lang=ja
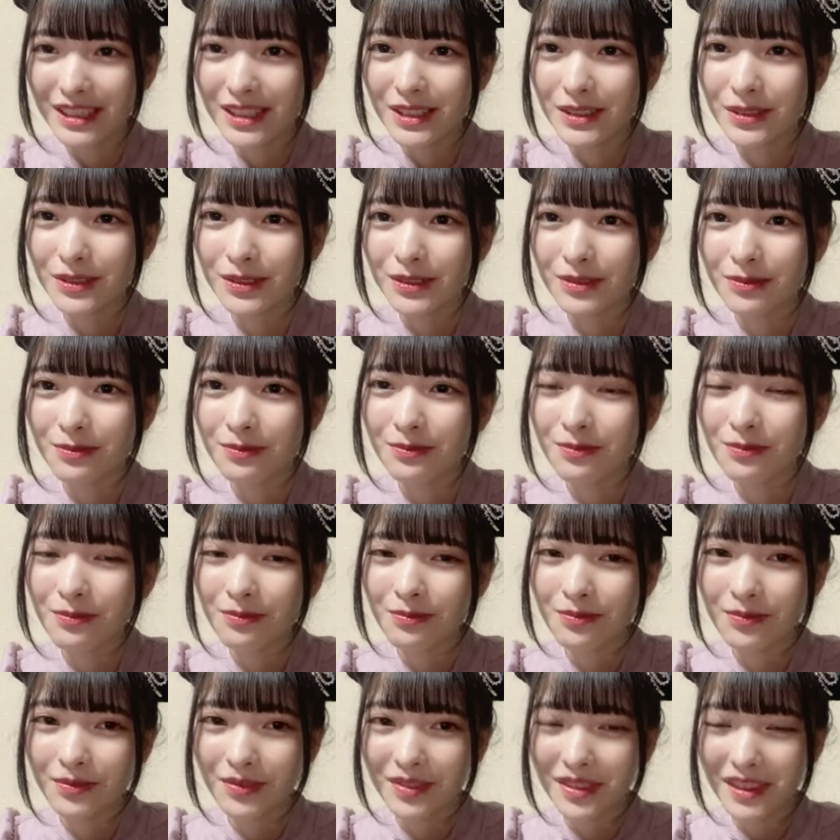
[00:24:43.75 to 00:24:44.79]
そ
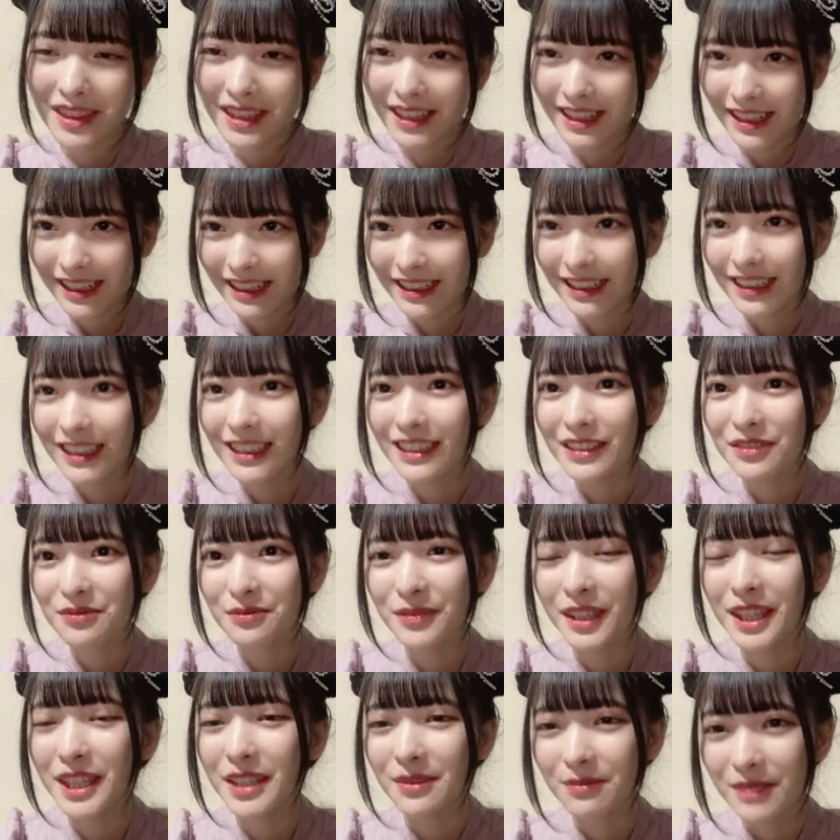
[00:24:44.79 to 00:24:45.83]
うかな
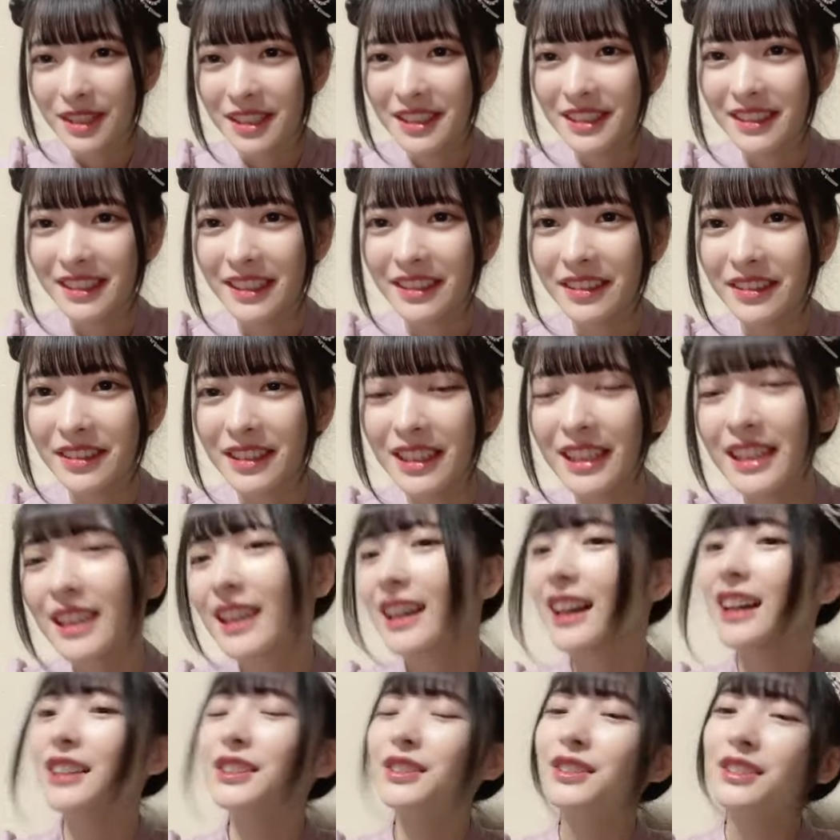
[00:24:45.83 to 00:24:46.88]
見てました
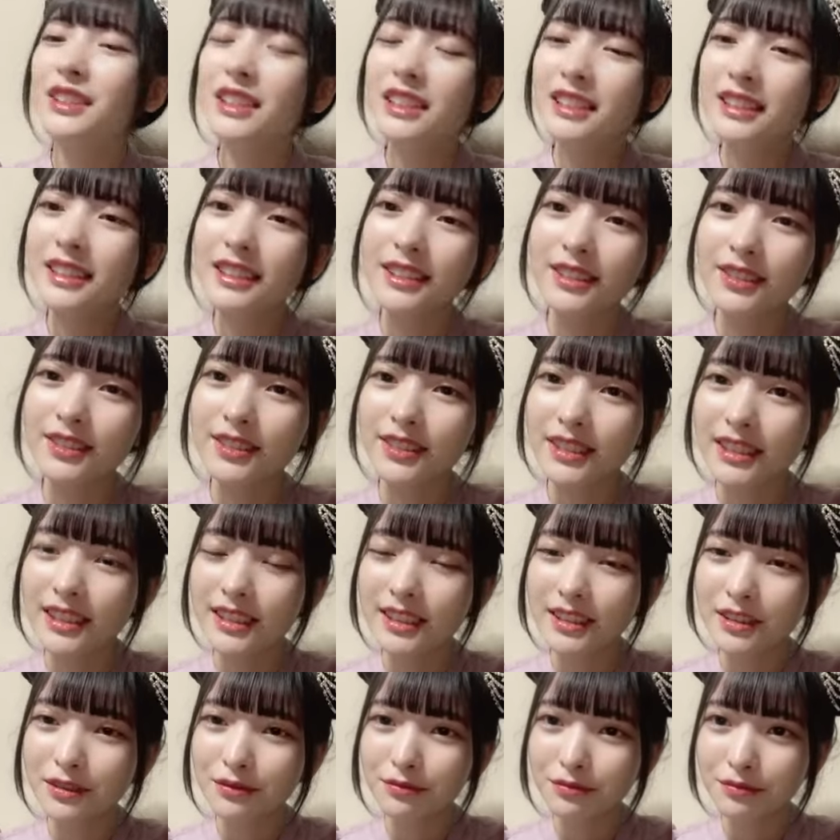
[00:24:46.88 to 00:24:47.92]
あとなんだろう
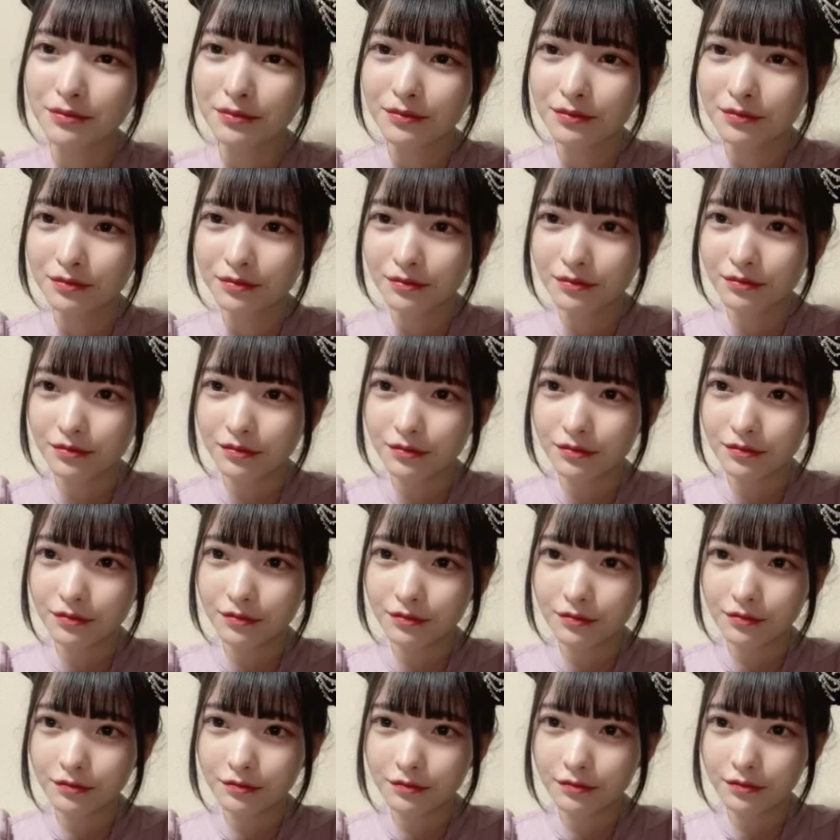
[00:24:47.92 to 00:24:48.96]
な
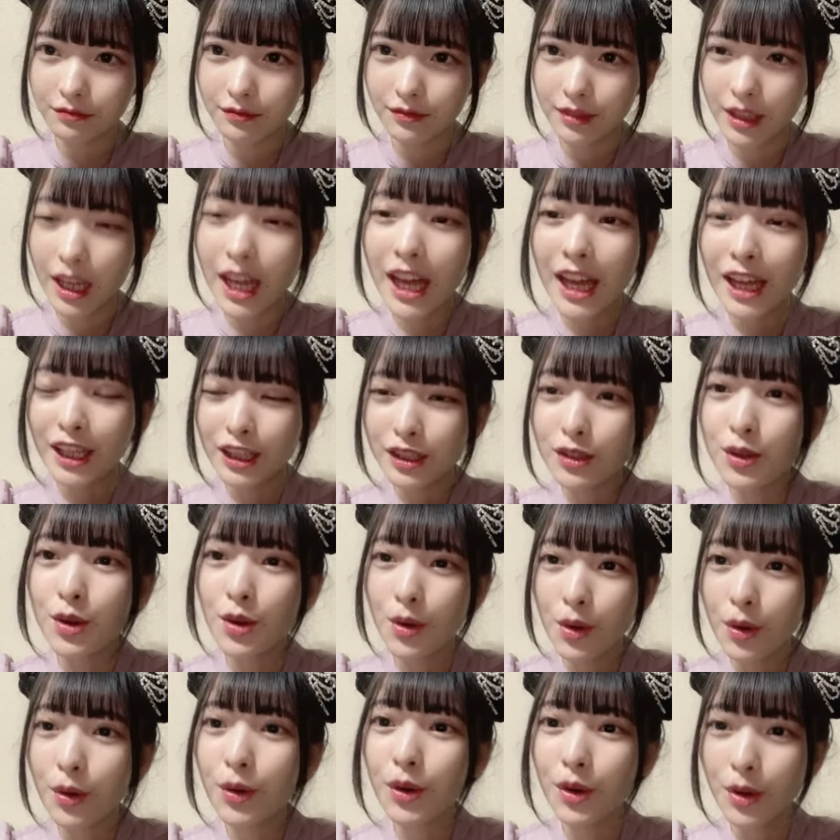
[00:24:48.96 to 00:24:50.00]
あそう
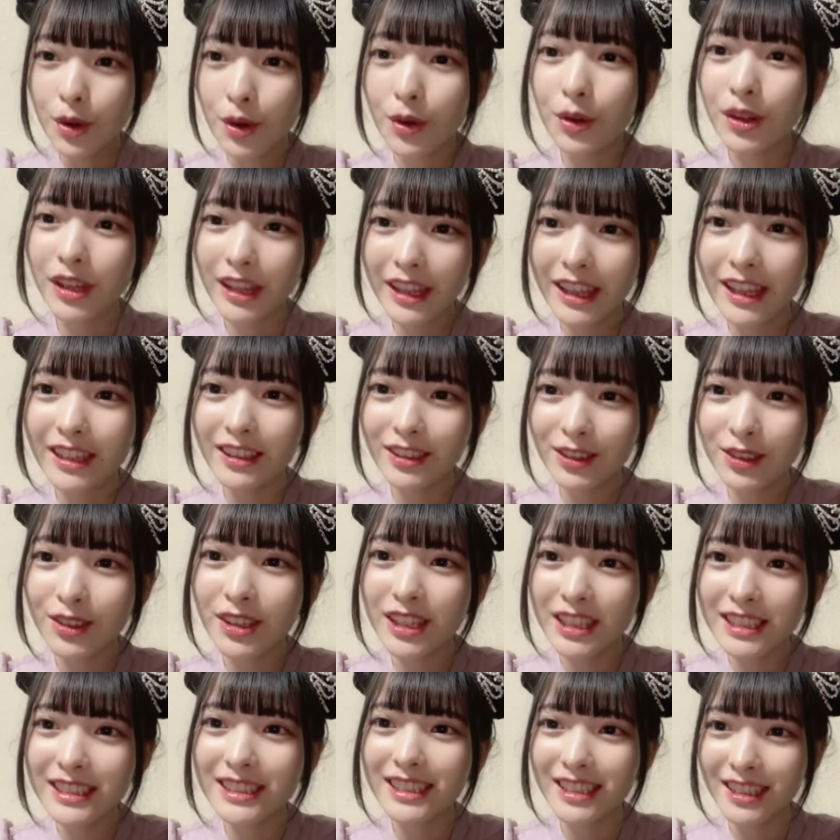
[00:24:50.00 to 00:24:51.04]
おオリエント
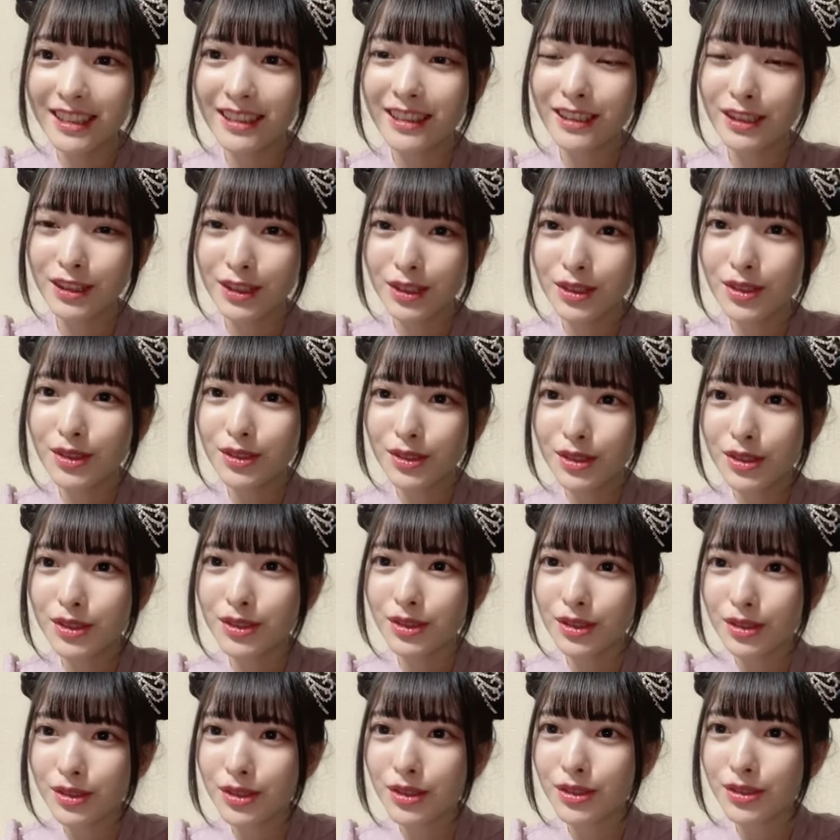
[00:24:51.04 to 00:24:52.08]
なんちゃらですそうそう
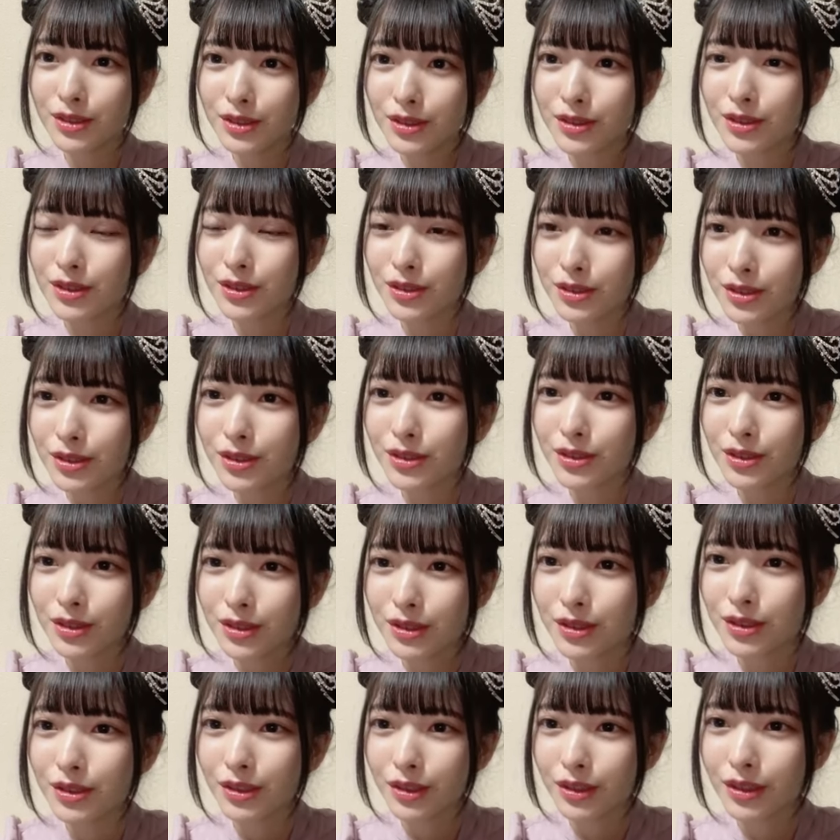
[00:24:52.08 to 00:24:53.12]
そうそうそうそうそうそう
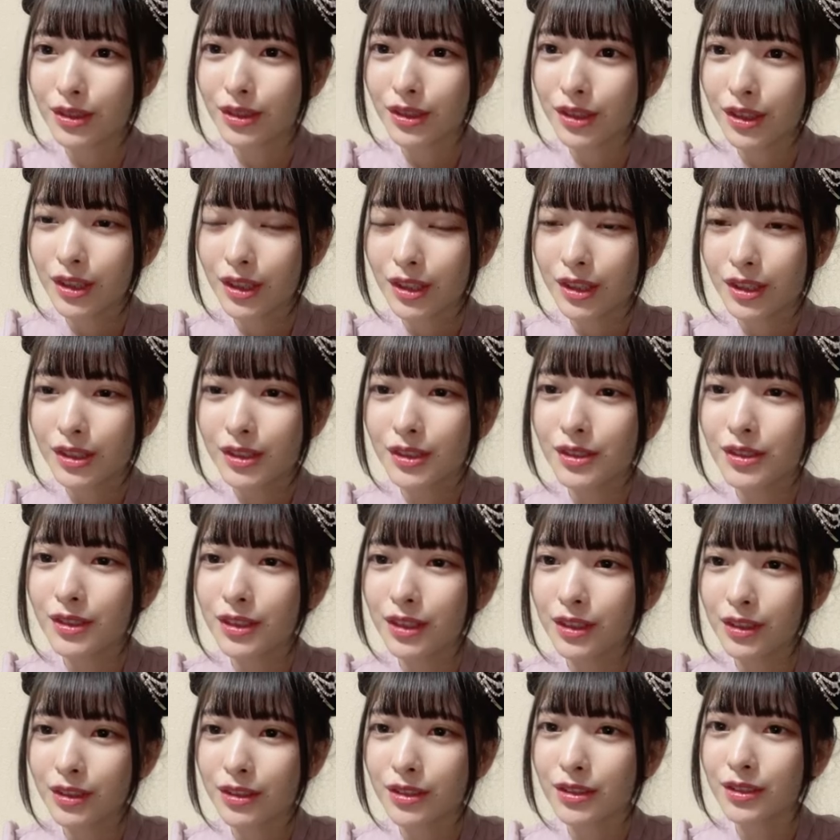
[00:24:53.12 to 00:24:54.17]
そうそう
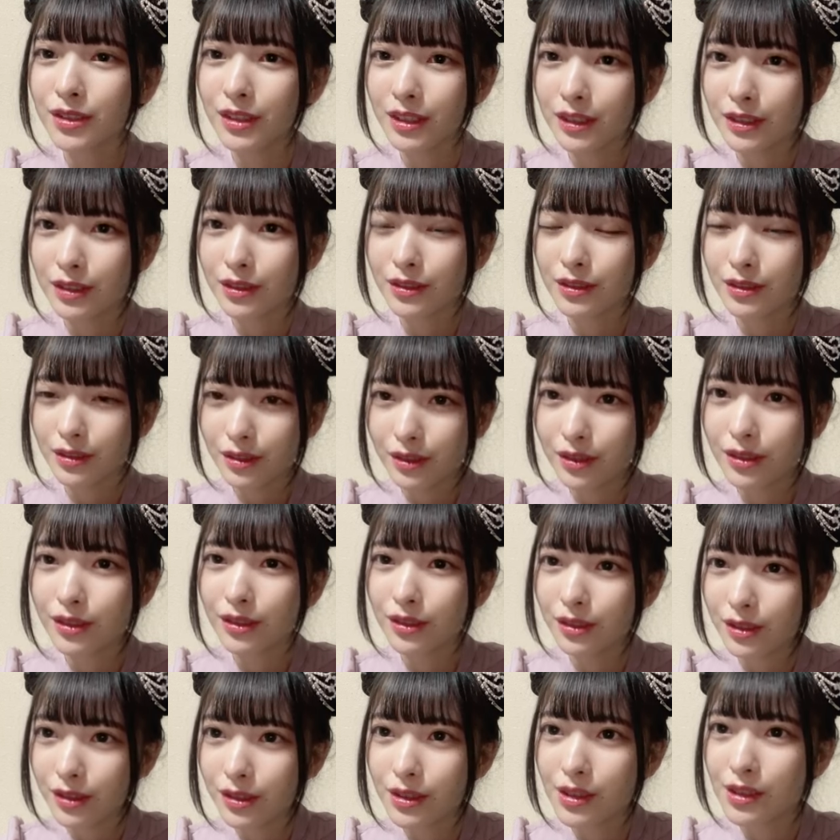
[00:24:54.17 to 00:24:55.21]
なのそうなのそ
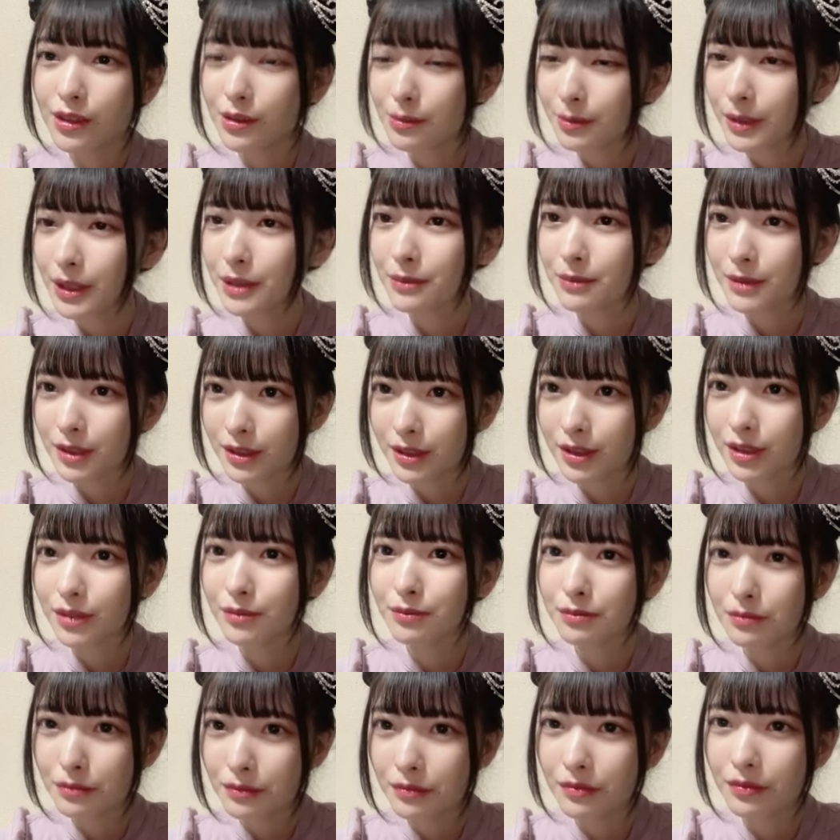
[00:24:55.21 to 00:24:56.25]
うそれを見てました
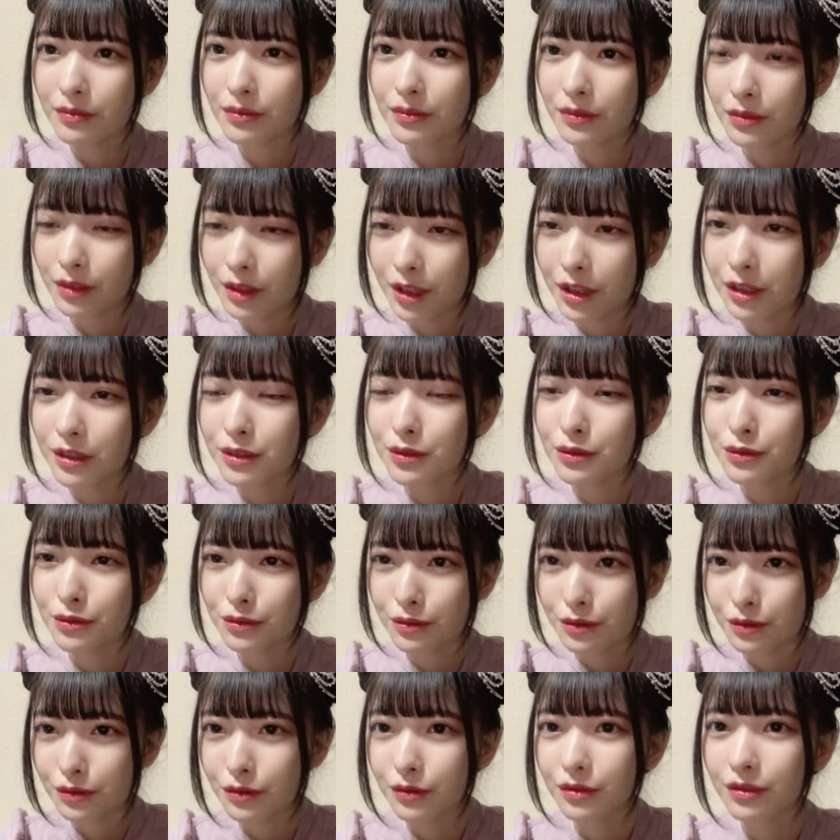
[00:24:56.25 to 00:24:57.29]
そう
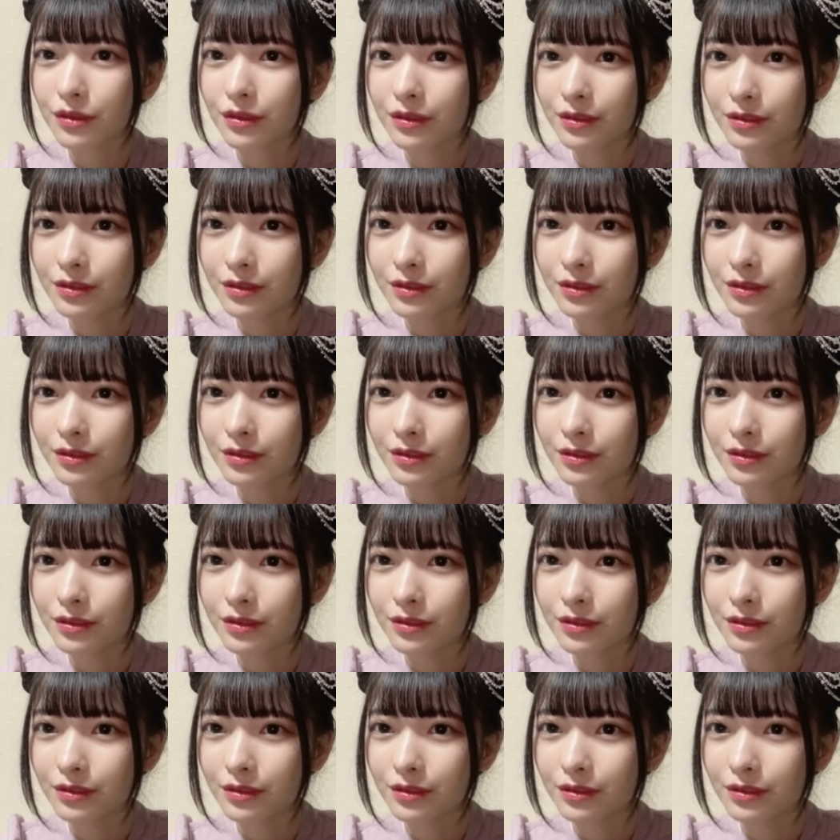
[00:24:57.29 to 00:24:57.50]
そう